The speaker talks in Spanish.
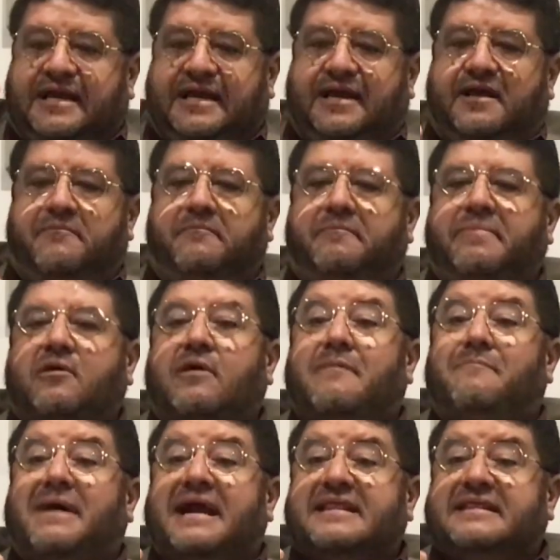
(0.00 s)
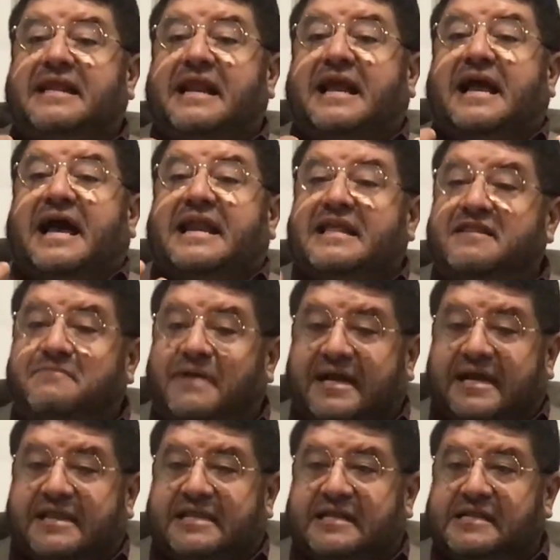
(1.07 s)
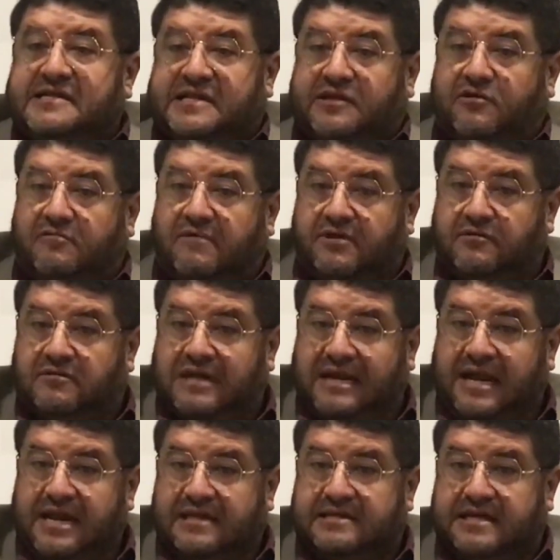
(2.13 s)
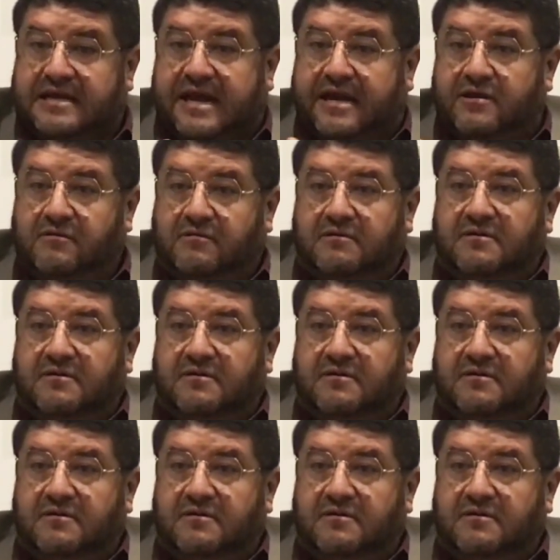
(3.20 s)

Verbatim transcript: eh, pero aparte el carisma que tiene el Señor cuando sale al escenario,